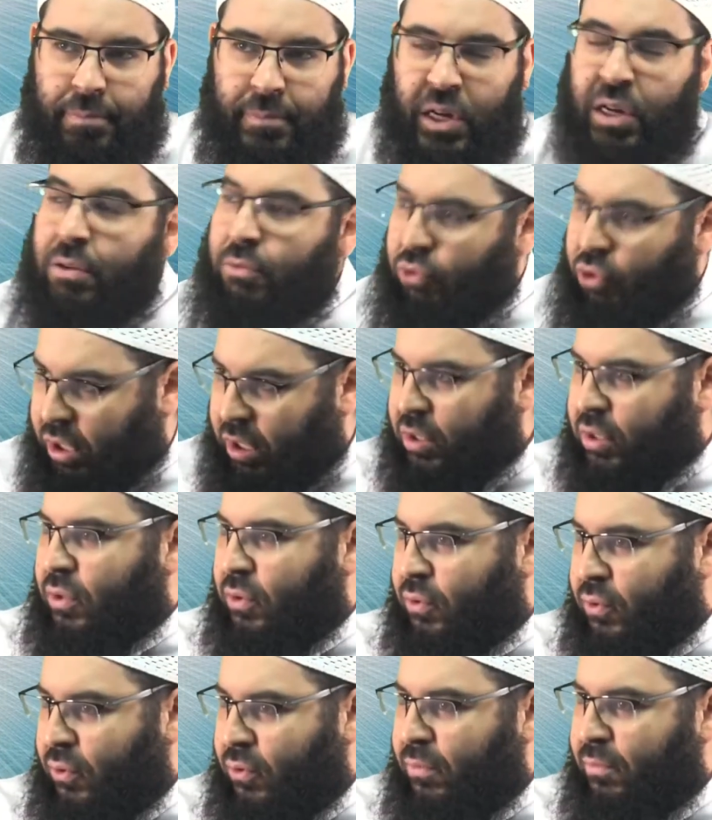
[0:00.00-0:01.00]
Ja,
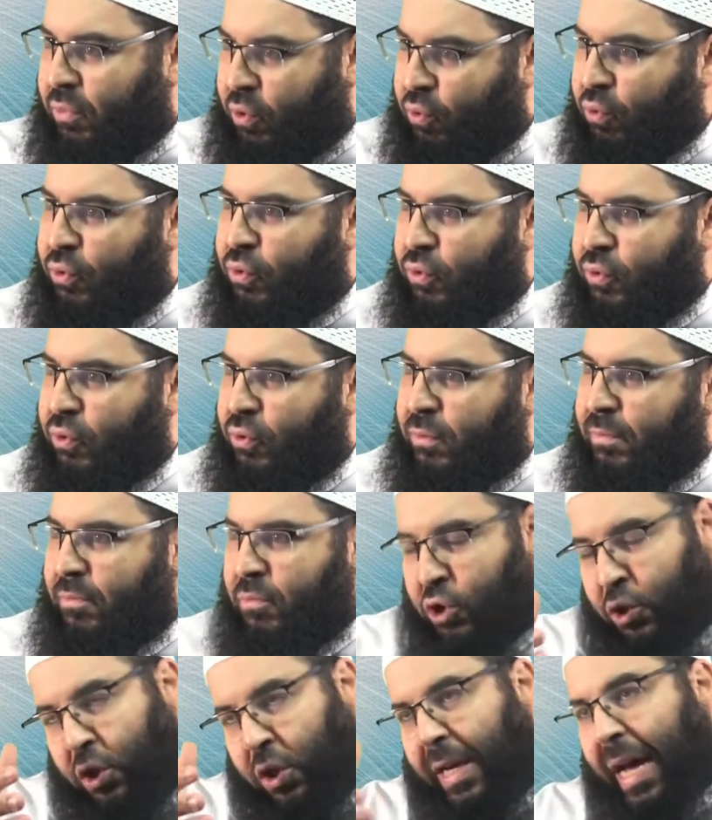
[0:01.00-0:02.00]
Christentum, Judentum,
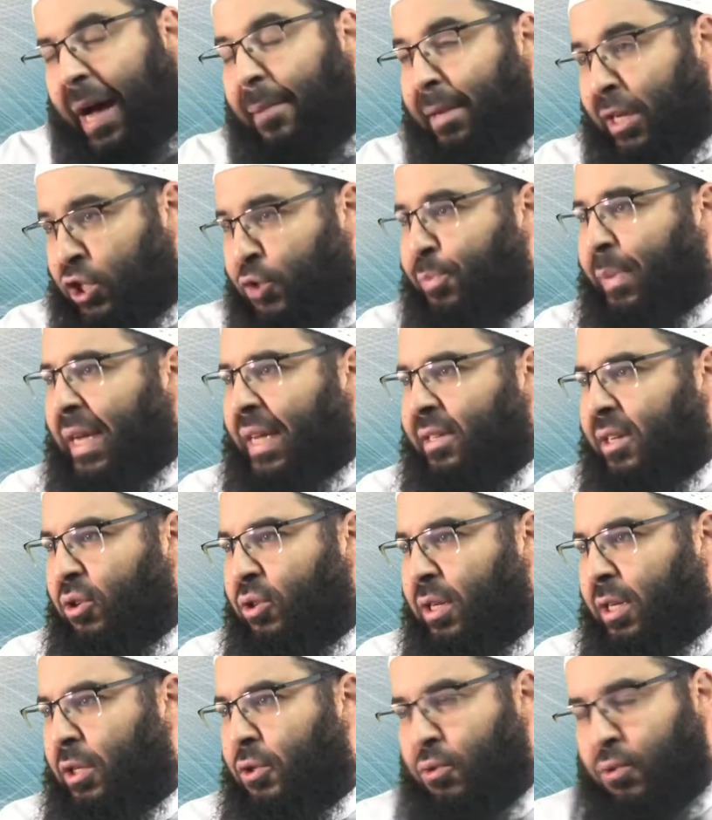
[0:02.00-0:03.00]
kam ja später,
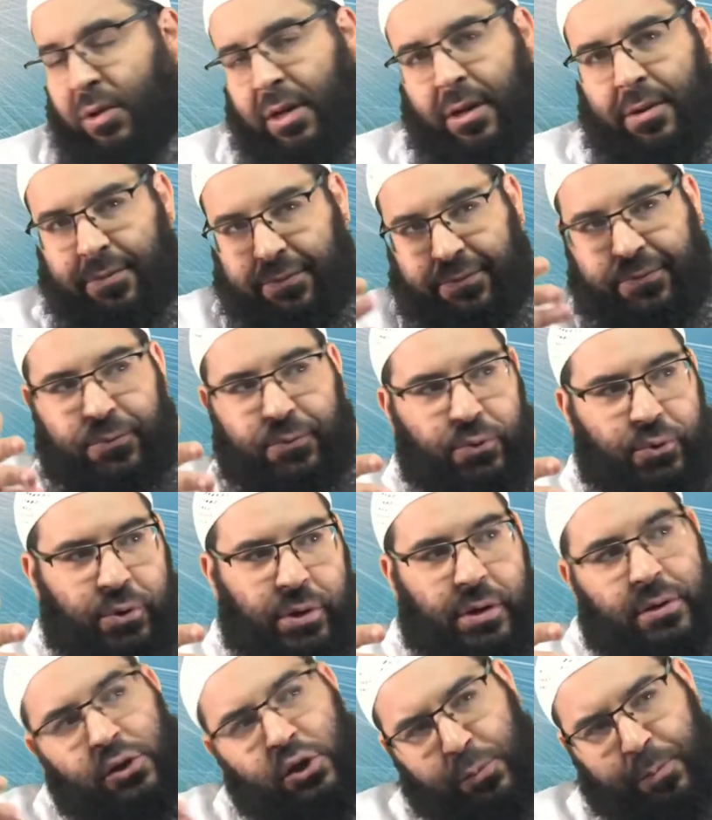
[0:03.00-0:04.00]
oder nicht? Oder
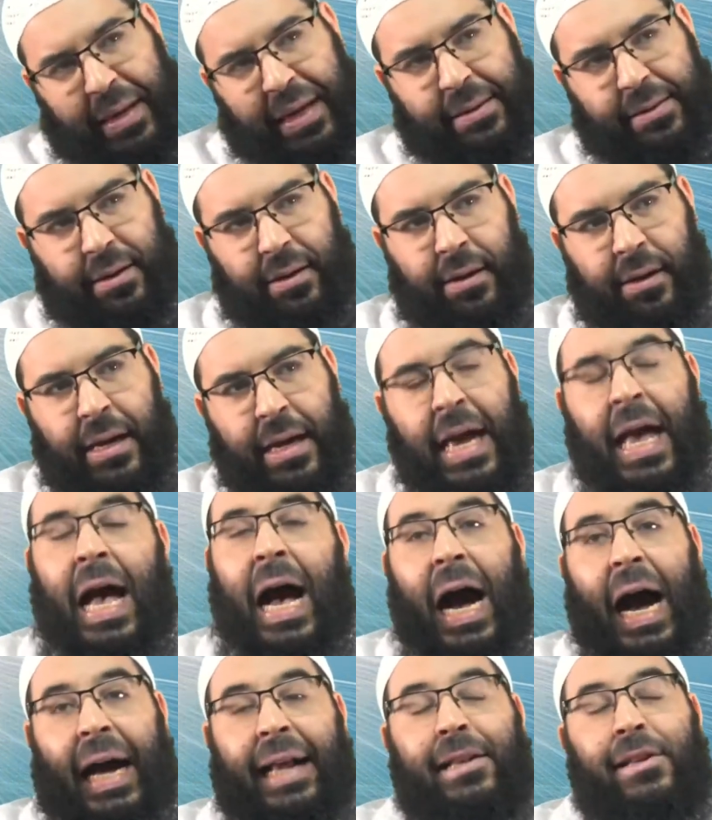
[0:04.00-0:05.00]
früher, später.
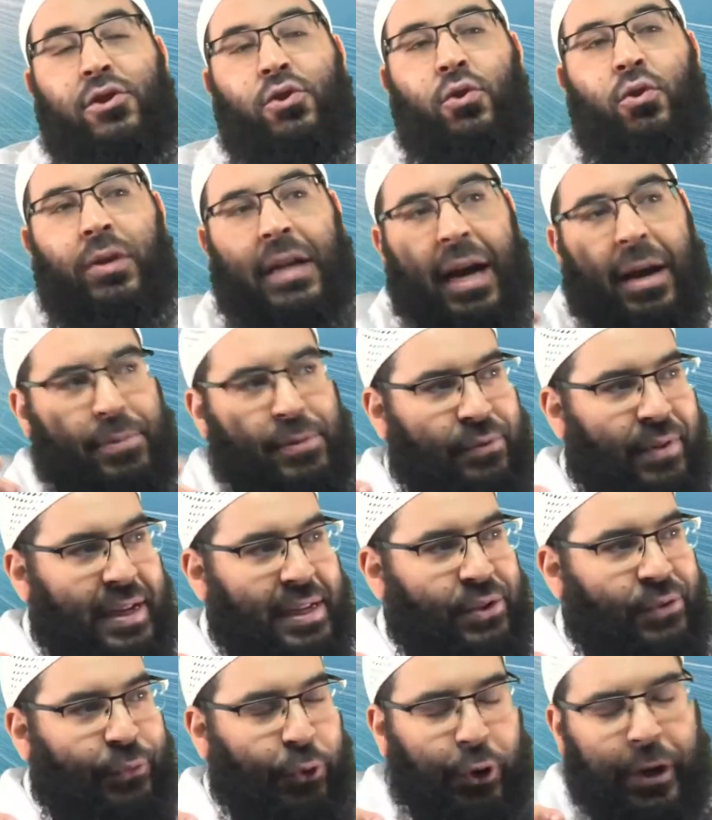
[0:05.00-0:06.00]
Also gab es
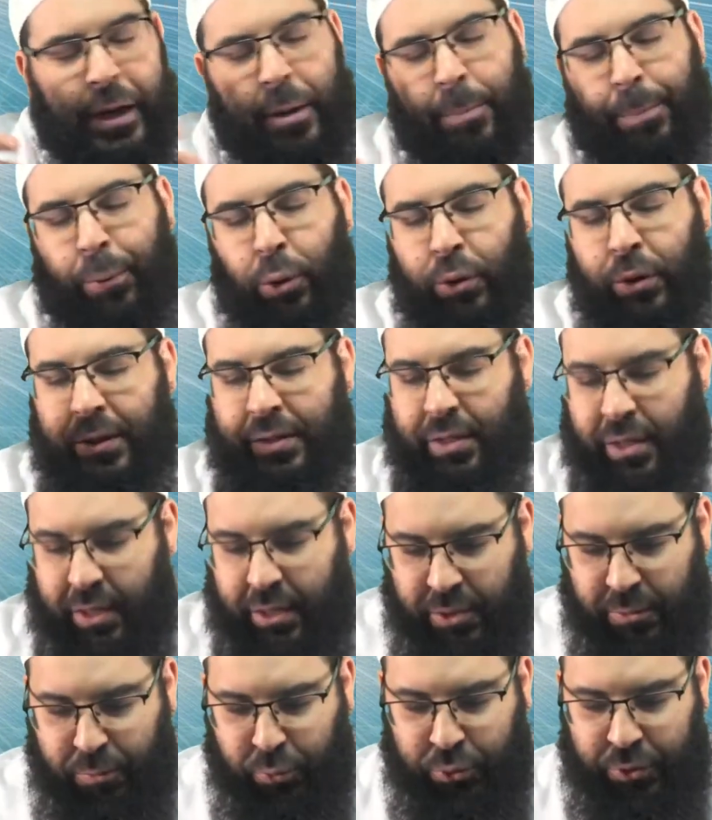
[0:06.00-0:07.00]
was vorher?
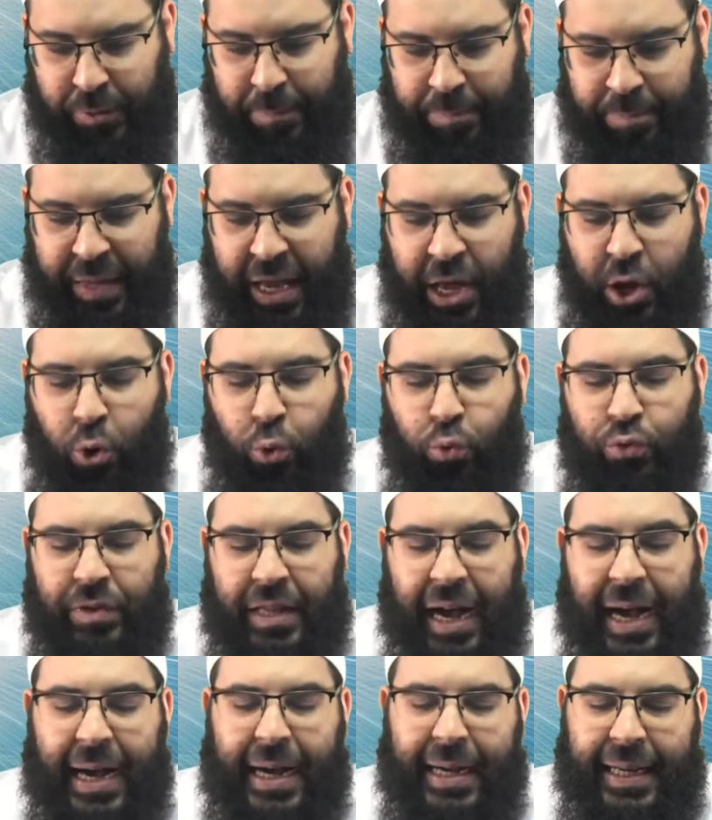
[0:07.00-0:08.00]
Polytheismus.
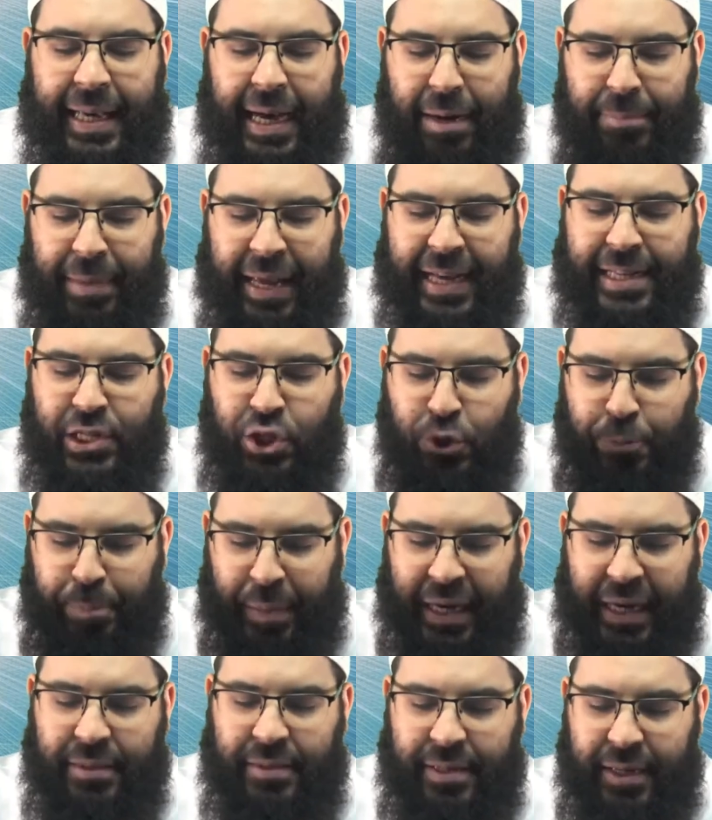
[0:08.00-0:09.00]
Und daher kam erst
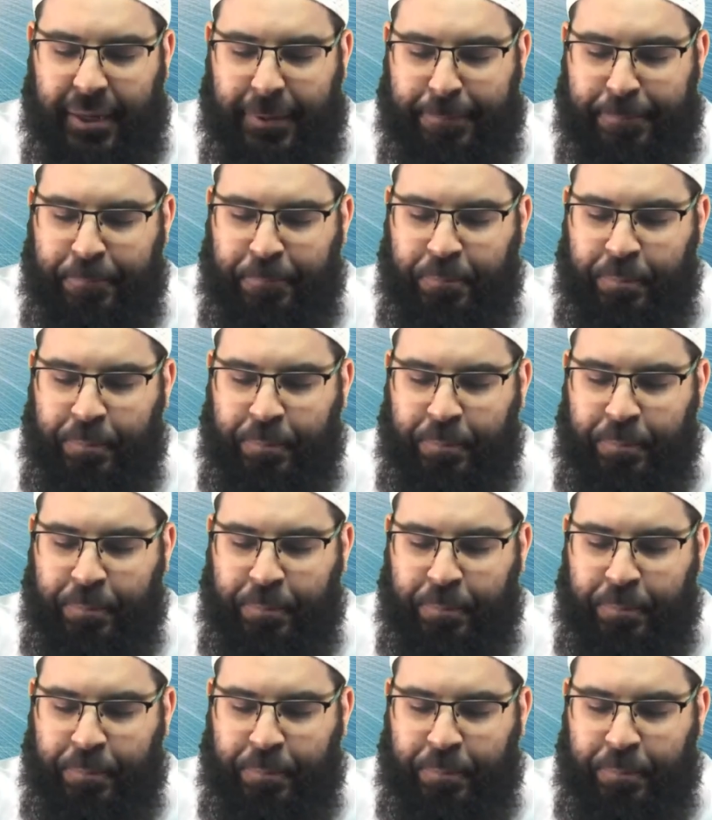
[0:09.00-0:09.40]
später